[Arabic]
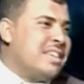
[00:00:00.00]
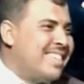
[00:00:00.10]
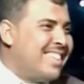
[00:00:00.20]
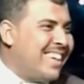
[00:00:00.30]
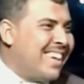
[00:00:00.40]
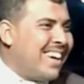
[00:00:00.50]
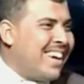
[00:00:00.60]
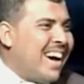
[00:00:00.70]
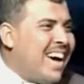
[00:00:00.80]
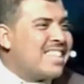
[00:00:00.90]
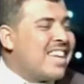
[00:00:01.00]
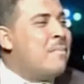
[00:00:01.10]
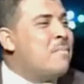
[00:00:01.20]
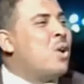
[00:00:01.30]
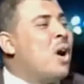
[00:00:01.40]
السياسي
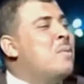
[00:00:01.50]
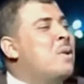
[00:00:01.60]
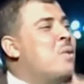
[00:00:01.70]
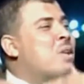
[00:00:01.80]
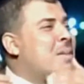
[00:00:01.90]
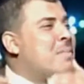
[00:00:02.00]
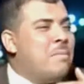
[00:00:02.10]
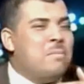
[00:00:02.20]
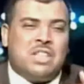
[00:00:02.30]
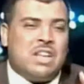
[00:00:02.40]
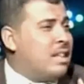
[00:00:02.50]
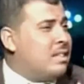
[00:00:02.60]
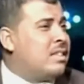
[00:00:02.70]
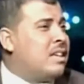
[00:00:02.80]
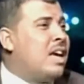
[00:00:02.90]
هذا أمر يؤمن المجتمع مش لا
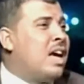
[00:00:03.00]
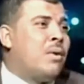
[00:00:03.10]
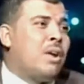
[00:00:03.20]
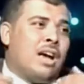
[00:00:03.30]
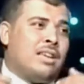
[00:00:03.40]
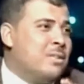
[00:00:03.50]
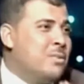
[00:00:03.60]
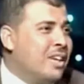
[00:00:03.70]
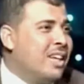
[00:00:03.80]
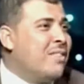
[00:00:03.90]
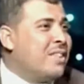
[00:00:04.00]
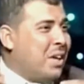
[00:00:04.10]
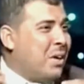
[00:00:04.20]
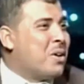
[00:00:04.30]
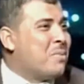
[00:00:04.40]
تأسيسية ولا يحزنون أنا
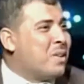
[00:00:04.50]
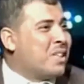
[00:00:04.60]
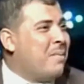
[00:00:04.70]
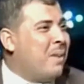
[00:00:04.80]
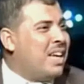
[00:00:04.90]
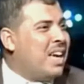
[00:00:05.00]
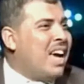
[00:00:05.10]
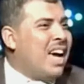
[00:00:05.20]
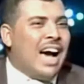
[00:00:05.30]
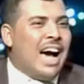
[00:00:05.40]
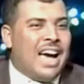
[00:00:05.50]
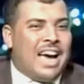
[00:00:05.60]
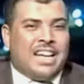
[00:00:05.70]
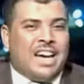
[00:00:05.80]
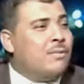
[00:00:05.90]
فاتح حوار مجتمعي
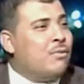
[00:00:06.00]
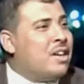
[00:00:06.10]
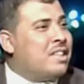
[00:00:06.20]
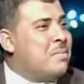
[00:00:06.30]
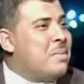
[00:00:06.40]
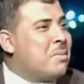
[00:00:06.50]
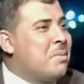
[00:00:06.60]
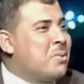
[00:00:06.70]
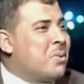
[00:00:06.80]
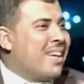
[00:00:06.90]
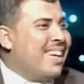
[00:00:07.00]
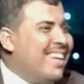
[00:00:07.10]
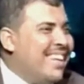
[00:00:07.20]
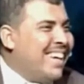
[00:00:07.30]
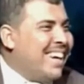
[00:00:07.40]
يعني أنا فوجئت مرة بزور
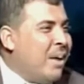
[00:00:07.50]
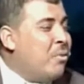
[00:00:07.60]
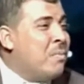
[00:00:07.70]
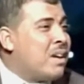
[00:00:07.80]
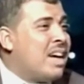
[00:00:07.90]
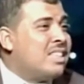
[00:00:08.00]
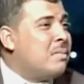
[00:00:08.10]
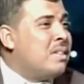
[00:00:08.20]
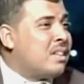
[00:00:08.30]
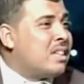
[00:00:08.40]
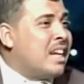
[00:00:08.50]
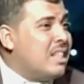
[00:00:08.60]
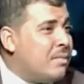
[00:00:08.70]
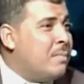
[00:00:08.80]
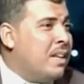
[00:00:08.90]
أول مرة أذهب لزيارة
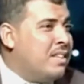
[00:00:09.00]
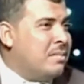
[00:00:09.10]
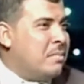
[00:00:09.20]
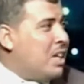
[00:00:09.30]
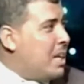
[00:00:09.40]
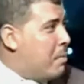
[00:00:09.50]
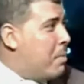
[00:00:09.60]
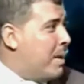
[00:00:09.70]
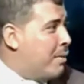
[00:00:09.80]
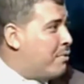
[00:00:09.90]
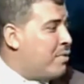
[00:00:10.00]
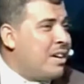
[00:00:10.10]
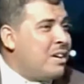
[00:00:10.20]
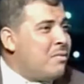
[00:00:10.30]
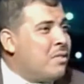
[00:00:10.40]
الكنيسة في بلدي أهتم بالملف
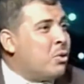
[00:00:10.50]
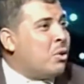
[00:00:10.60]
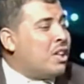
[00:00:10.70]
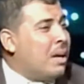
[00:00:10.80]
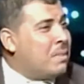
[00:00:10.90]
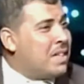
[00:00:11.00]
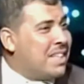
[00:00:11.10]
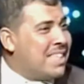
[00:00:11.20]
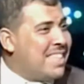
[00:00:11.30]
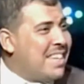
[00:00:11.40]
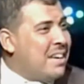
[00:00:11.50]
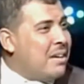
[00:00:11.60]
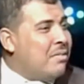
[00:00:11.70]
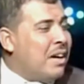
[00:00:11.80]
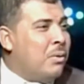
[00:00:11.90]
فصبح رحت عم جرجس
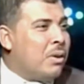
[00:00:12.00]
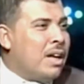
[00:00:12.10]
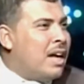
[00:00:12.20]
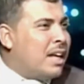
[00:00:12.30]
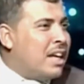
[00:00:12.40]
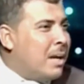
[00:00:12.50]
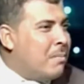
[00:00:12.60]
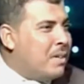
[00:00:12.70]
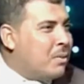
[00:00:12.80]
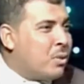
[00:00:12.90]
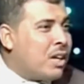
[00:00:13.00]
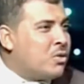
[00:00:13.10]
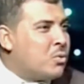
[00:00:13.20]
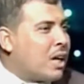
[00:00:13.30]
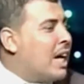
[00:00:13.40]
فقال لي والله قال لي خير يا ابني قلت
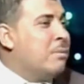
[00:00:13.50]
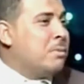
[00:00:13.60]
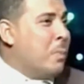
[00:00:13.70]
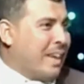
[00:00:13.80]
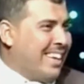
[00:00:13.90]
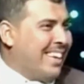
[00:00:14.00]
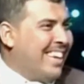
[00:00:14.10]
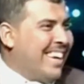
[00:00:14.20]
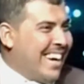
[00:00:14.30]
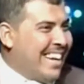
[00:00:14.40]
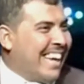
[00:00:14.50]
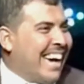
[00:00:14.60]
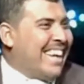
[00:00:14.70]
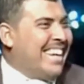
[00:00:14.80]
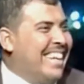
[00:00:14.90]
له ازورك إيه قال لي مش ممكن يعني
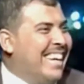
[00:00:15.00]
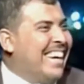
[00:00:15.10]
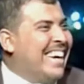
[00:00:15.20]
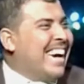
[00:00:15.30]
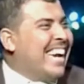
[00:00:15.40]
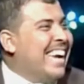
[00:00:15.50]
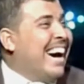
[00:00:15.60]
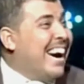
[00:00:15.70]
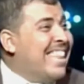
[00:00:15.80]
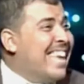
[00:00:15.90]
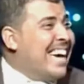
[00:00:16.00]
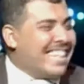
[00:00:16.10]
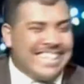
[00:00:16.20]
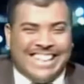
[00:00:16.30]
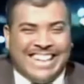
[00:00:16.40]
تخيل ان اندهش اه
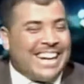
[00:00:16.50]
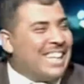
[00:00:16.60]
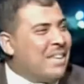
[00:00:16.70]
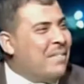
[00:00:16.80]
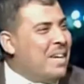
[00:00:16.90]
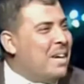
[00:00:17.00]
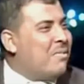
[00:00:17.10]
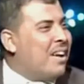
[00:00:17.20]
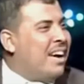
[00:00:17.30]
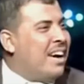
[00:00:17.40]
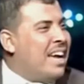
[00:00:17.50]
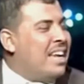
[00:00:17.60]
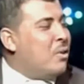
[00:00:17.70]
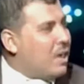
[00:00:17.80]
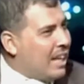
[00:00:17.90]
اندهش العلاقه الطبيعيه نعم.
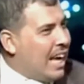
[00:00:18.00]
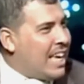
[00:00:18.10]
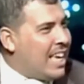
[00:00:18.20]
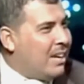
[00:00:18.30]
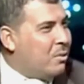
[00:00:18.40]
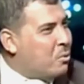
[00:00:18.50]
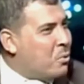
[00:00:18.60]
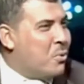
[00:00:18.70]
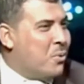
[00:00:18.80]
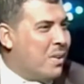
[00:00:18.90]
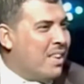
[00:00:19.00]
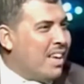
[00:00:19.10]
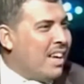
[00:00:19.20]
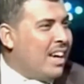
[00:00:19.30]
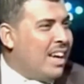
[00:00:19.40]
فقال لي اقول لك الحقيقه قلت له قول
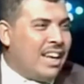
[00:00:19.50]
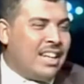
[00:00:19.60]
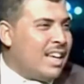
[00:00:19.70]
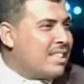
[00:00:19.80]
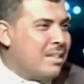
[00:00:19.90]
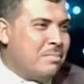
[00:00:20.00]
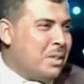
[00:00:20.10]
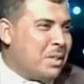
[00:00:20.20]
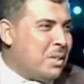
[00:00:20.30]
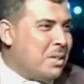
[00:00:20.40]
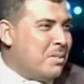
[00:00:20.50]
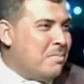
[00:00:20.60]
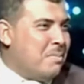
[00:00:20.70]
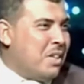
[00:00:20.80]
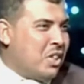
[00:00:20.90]
قال لي انا اصلا مش
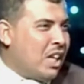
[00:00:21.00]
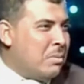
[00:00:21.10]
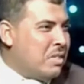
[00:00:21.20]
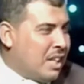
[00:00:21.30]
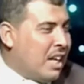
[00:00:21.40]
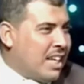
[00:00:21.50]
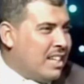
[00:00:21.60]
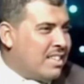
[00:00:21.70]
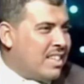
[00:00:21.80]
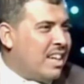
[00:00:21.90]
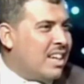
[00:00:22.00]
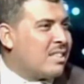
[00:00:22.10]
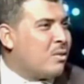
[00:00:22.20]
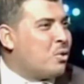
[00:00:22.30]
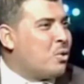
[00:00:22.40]
ماليش علاقه بالسلك الكنسي انا
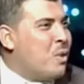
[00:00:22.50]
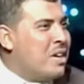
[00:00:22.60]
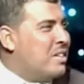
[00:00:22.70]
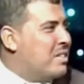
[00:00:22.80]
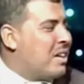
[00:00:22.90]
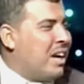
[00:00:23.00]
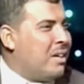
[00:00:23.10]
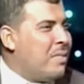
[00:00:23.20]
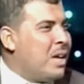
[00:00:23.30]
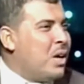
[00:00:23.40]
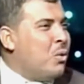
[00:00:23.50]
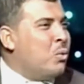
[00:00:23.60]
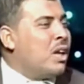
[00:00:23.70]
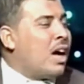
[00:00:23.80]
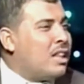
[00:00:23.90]
اصلا كنت مهندس زراعي
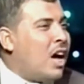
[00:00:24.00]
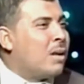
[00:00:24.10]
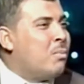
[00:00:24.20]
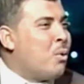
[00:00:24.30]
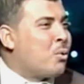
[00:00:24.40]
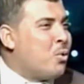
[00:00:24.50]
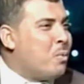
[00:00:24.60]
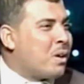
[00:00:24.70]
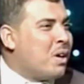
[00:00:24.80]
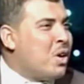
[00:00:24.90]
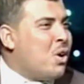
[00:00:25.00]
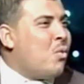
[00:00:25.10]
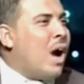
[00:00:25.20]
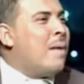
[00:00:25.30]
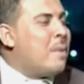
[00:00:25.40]
ودخلت حرب اكتوبر
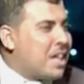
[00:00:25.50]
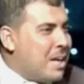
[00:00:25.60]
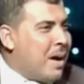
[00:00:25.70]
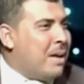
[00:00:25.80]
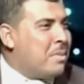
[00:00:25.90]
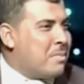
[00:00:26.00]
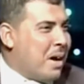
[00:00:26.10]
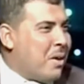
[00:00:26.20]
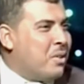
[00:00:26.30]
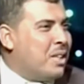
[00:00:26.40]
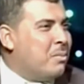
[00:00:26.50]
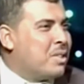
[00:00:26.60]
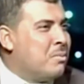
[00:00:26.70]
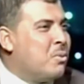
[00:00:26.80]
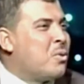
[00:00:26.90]
وعبرنا مع مع اخواننا
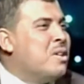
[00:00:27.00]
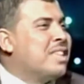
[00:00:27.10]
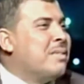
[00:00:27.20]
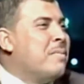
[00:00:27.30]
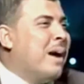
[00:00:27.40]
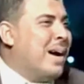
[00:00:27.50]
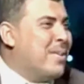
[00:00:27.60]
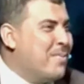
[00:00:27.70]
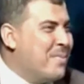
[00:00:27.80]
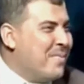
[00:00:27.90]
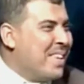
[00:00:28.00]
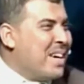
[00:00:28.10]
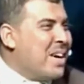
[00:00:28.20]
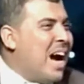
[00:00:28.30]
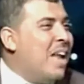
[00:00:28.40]
المسلمين وكنا صايمين معاهم
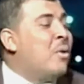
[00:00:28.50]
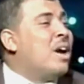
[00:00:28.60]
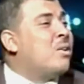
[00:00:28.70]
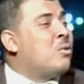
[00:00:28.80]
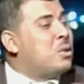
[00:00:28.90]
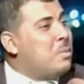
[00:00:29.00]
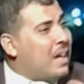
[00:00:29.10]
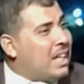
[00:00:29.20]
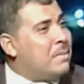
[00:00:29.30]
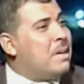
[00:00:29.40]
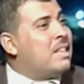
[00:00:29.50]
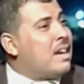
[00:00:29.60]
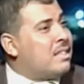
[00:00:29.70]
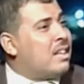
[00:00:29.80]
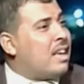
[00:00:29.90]
قال انا كنت من الكتابة التي
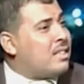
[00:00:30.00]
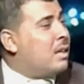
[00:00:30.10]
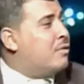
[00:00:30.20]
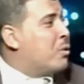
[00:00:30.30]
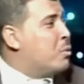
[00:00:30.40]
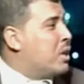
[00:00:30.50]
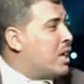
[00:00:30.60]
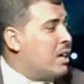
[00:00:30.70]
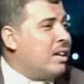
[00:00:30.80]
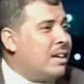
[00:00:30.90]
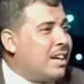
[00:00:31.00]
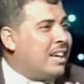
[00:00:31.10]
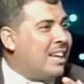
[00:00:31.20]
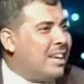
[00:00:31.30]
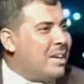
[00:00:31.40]
أسقط على السيف جوري
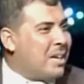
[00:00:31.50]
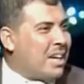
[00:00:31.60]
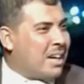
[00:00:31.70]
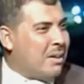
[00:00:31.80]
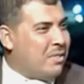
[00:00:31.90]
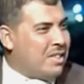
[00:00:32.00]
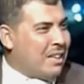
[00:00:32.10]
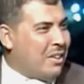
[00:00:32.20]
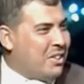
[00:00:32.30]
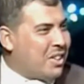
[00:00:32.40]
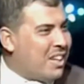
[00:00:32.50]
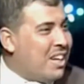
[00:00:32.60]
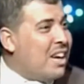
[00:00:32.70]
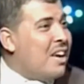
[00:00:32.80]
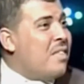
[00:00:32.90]
كاف 19
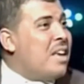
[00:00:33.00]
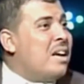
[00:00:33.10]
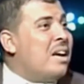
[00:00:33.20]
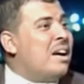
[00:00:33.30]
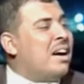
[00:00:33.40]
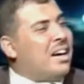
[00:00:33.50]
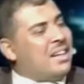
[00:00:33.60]
يعني خليني أقول لك